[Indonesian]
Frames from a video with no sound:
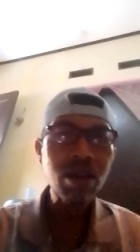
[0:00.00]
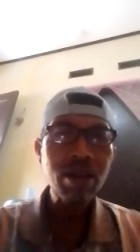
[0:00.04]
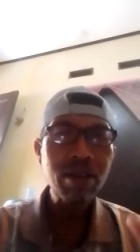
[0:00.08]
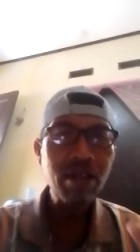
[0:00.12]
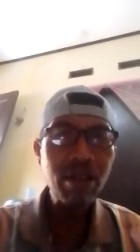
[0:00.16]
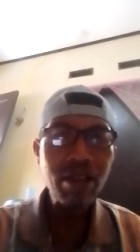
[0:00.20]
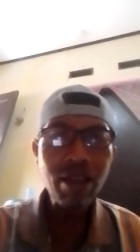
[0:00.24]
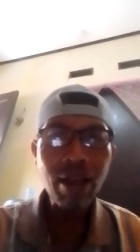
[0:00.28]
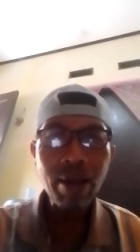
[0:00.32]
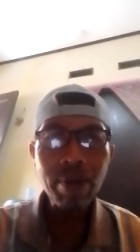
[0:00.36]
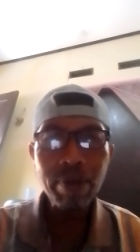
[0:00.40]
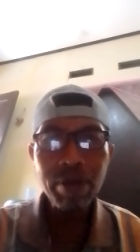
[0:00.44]

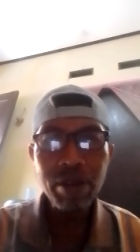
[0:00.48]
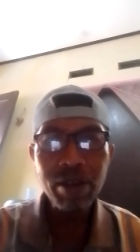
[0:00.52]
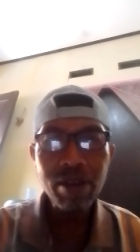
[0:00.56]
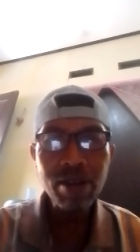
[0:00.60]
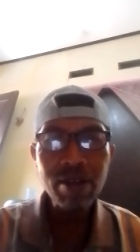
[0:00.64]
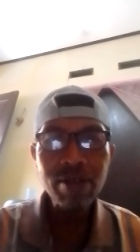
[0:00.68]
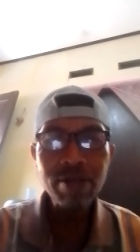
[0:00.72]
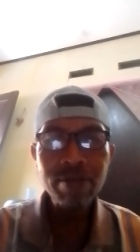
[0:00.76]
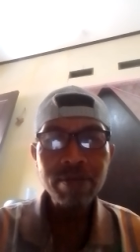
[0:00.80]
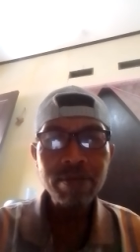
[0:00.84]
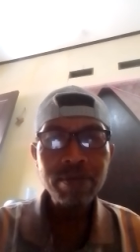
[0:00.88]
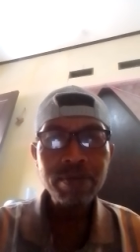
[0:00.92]

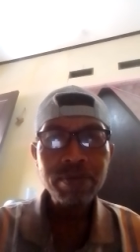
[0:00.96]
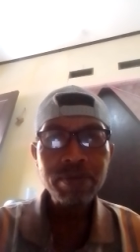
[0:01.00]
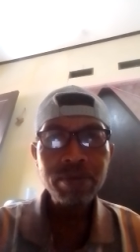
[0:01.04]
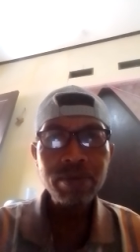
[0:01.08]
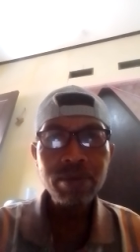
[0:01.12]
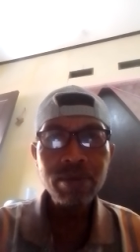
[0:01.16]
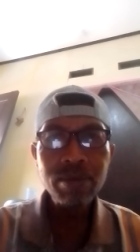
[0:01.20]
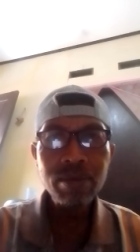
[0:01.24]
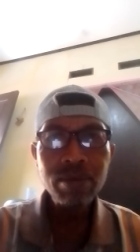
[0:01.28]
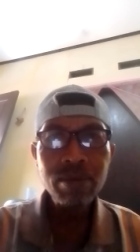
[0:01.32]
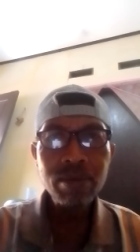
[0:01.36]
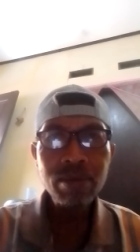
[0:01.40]
tetapi
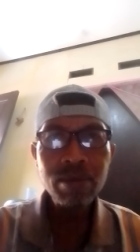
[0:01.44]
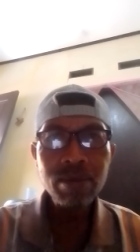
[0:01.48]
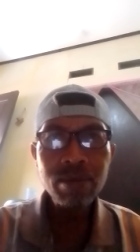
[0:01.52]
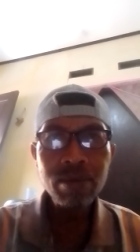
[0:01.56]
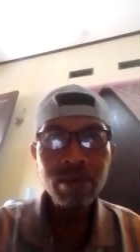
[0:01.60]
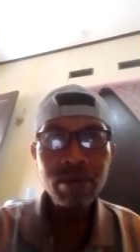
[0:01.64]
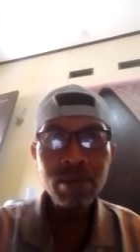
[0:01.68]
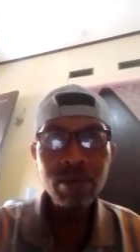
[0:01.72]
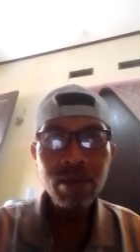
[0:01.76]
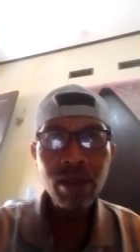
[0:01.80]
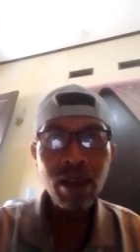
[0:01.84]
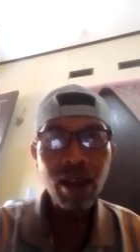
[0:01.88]

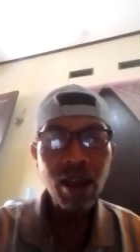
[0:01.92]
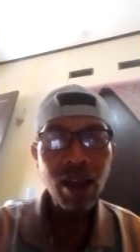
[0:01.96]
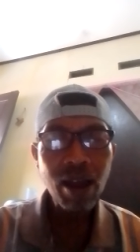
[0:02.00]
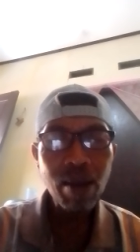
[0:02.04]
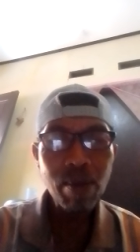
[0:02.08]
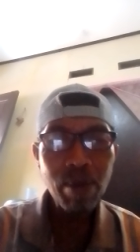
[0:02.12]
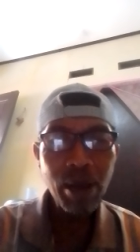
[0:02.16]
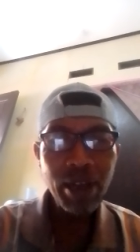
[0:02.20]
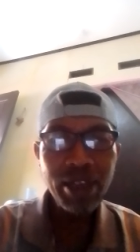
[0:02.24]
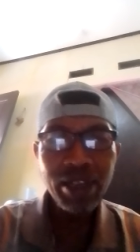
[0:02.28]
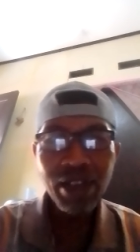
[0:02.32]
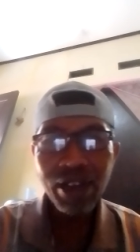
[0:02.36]
hmm,
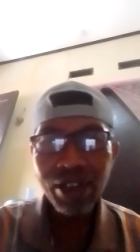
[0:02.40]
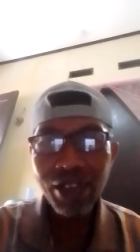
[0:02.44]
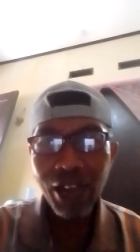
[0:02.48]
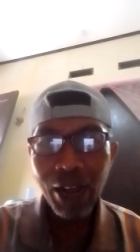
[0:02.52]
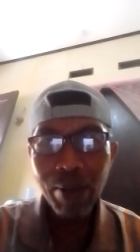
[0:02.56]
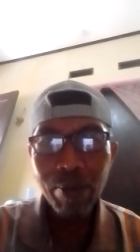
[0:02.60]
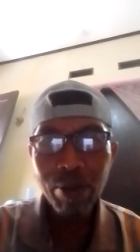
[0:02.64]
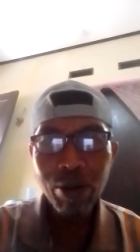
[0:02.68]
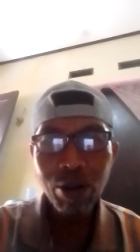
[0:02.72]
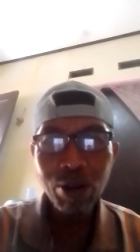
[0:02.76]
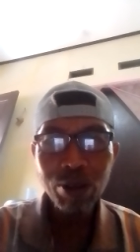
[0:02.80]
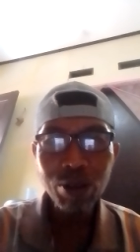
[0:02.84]
banyak
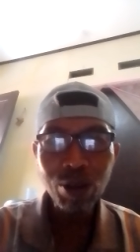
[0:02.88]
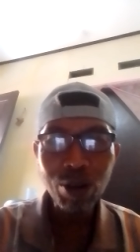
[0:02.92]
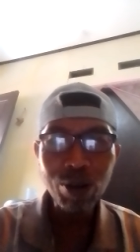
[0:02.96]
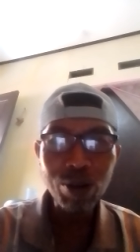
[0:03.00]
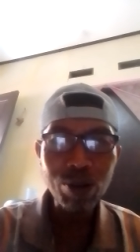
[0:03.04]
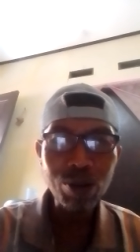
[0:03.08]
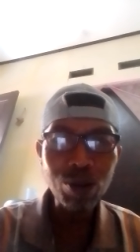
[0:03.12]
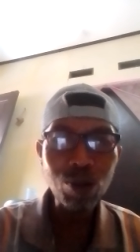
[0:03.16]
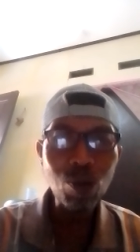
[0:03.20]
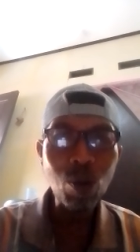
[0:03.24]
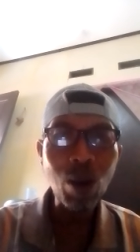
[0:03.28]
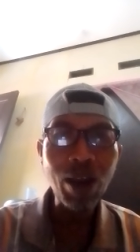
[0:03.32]
yang
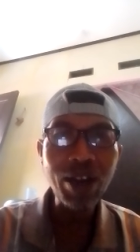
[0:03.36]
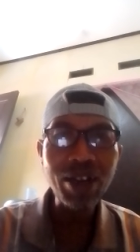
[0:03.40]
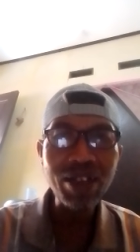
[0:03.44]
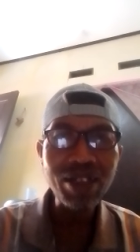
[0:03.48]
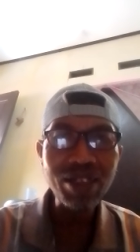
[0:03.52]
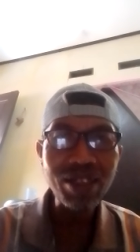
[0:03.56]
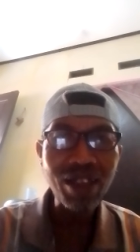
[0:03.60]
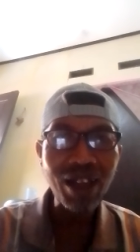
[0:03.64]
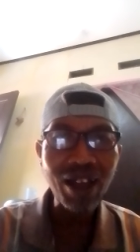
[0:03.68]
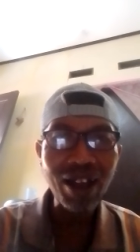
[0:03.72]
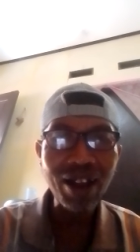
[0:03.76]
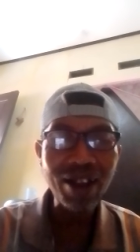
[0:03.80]
menonton tuh
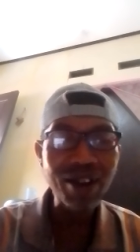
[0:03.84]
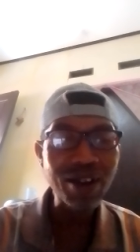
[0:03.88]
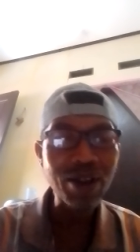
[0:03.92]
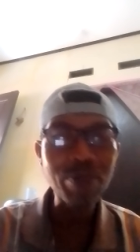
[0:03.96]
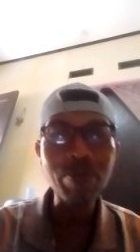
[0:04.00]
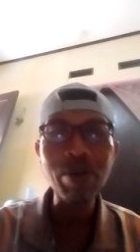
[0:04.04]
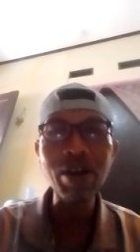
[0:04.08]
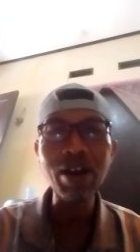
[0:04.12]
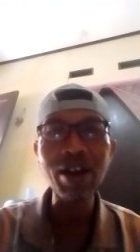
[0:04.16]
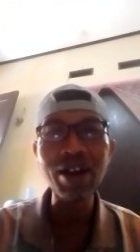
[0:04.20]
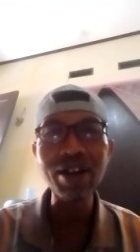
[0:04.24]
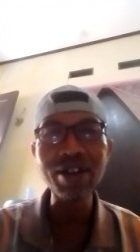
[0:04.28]
wanita.
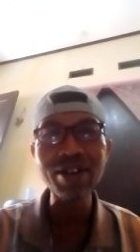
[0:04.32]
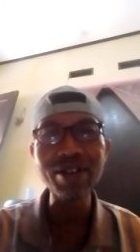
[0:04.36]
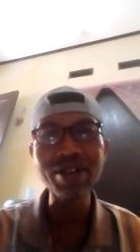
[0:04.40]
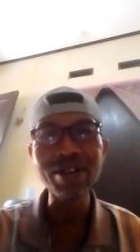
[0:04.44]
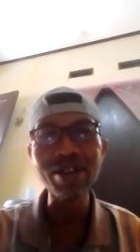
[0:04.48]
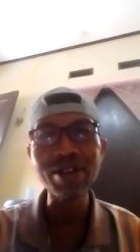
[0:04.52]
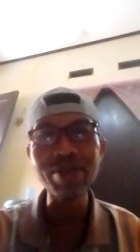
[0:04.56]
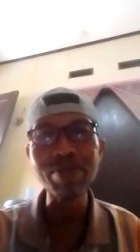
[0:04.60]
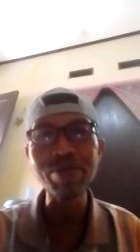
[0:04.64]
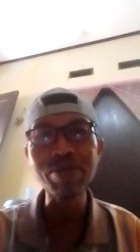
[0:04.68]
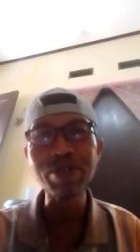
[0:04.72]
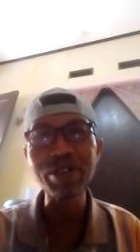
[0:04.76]
Kenapa?
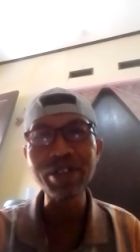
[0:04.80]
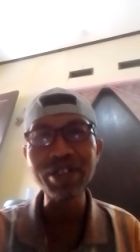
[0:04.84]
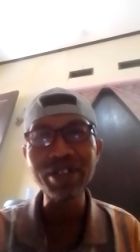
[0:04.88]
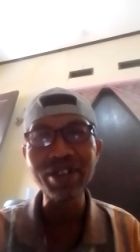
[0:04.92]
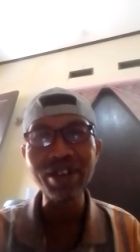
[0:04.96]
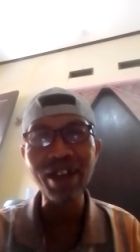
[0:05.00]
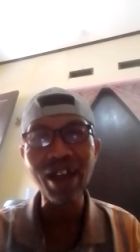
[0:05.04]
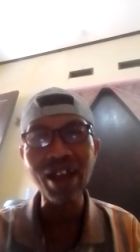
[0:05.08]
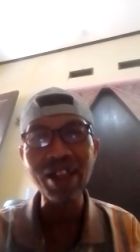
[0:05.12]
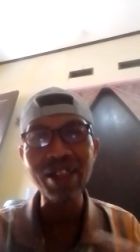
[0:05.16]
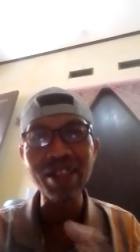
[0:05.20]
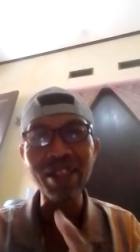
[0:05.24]
Karena
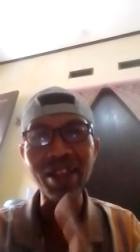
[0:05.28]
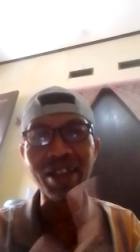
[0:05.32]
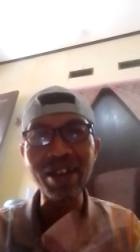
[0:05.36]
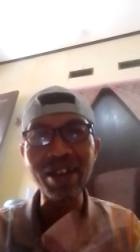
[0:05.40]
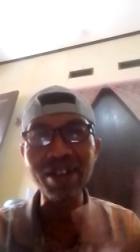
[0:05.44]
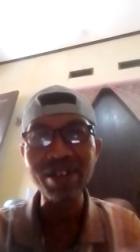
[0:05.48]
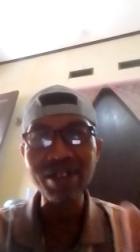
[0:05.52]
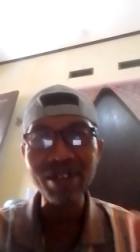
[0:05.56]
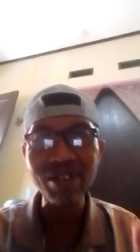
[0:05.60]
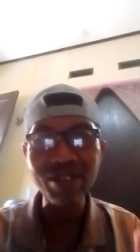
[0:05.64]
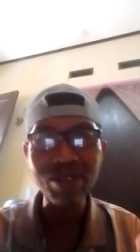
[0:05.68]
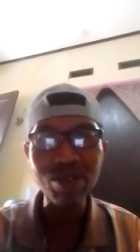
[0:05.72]
mungkin
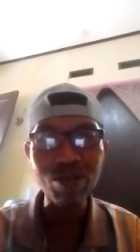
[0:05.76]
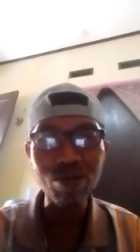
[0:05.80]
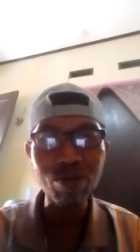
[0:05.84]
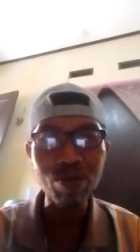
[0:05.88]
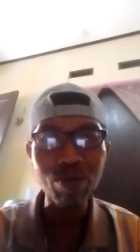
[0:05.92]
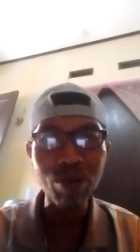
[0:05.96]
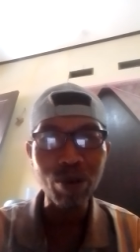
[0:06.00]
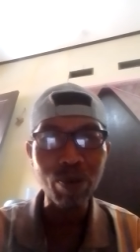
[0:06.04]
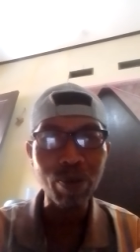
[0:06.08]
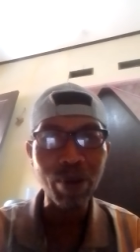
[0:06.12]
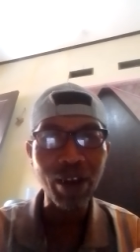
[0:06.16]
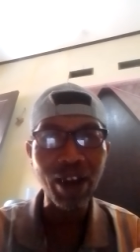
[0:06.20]
antena itu
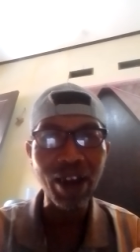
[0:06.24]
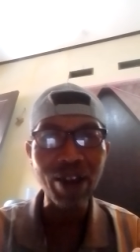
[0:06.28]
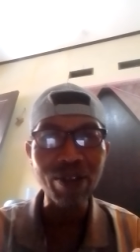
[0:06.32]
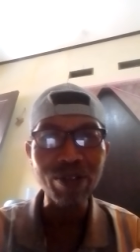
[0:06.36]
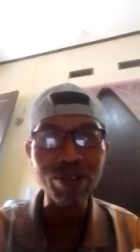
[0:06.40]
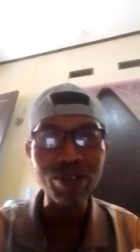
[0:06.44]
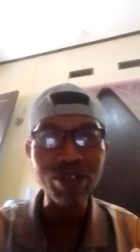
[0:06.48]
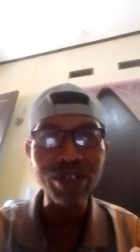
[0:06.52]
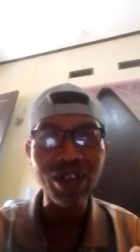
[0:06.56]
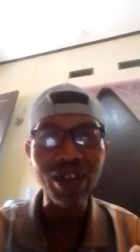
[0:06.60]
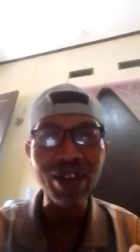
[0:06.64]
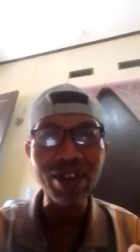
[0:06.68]

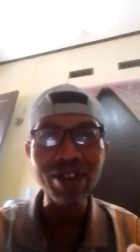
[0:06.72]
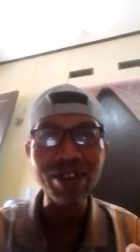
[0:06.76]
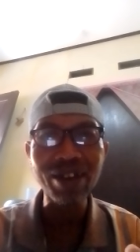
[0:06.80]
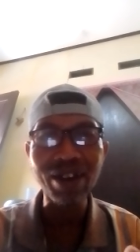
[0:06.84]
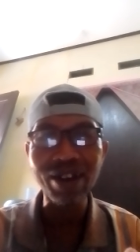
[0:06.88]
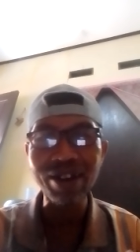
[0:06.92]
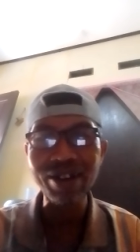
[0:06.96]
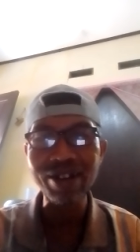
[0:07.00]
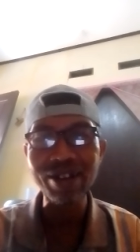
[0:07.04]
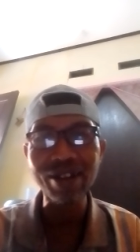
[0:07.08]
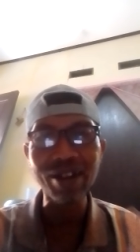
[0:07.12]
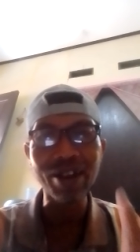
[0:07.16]
berpengaruh sekali
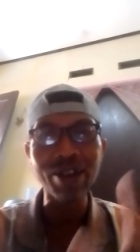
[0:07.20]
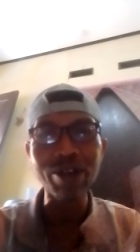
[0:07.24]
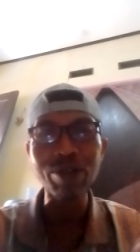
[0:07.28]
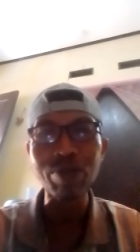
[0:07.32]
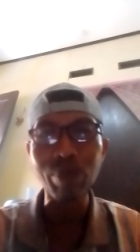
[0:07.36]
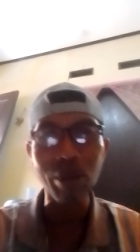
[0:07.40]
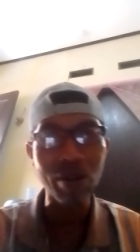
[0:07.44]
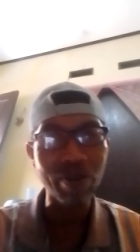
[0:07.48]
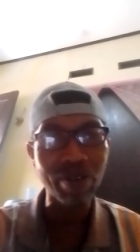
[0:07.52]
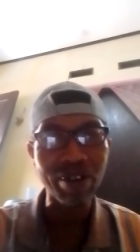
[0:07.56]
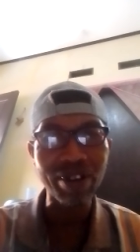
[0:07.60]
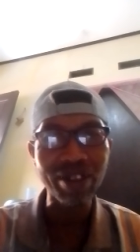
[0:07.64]
ya di
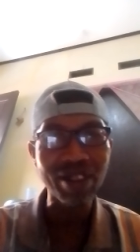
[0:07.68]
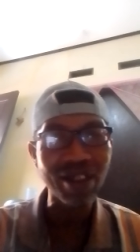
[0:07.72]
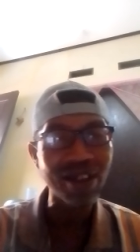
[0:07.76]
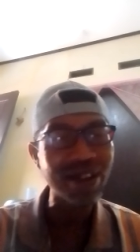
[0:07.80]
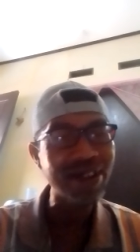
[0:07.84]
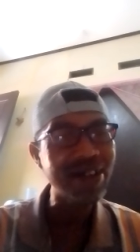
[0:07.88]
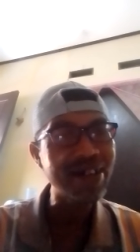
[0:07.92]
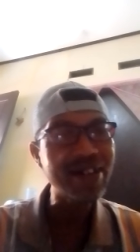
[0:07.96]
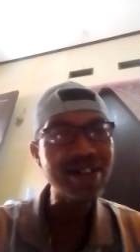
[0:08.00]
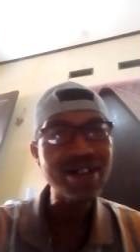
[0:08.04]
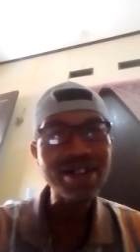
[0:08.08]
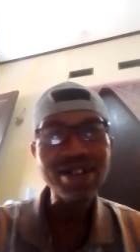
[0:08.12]
kehidupan wanita.
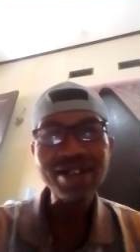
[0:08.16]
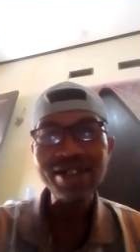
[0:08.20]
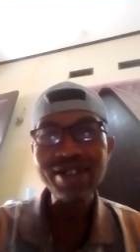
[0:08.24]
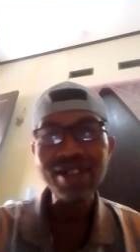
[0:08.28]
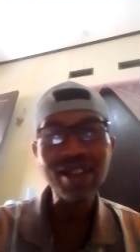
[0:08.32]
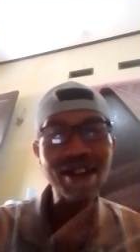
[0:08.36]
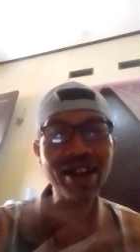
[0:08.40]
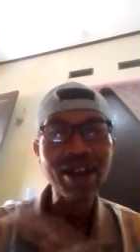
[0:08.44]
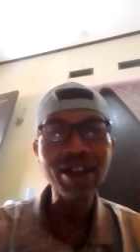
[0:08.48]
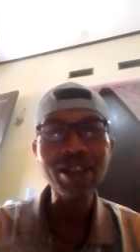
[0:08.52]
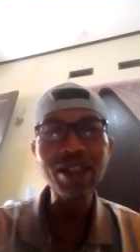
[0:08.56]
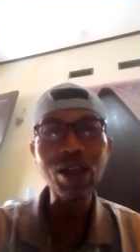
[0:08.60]

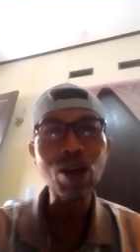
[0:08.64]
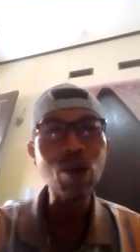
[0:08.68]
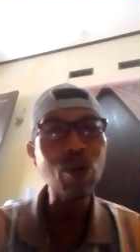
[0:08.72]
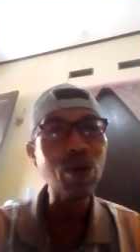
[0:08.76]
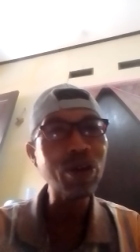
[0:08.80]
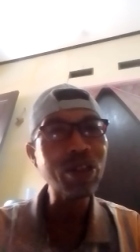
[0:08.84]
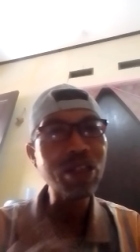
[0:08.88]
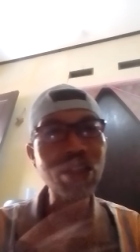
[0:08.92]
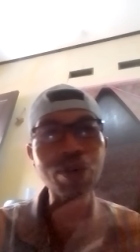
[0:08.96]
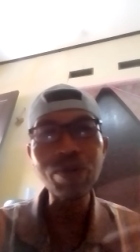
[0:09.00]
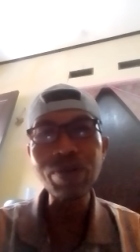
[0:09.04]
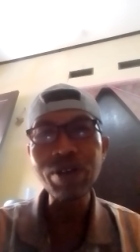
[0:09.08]
Saya nggak tahu
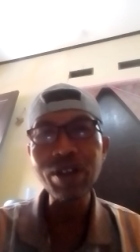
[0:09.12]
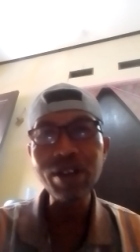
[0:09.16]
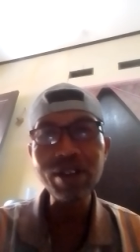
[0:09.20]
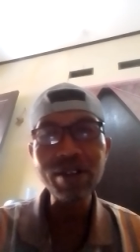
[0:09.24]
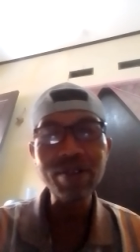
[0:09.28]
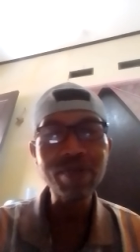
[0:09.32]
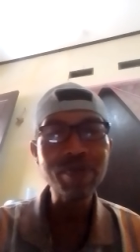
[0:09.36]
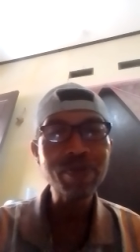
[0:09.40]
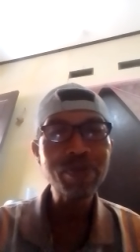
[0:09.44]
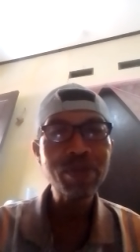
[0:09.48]
whatever.